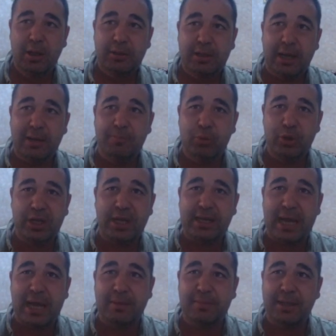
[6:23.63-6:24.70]
Tam buraya
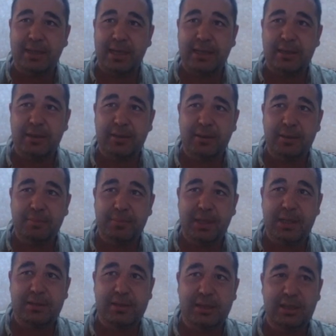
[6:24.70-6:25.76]
gelmeden
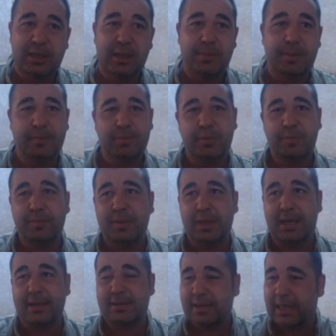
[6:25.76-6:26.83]
bir silkeleme.
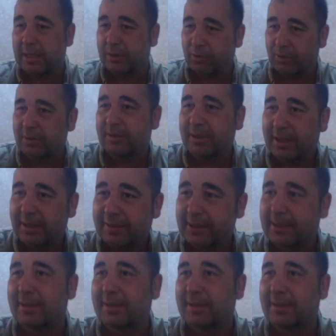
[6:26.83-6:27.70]
Biraz sert oldu. Evet.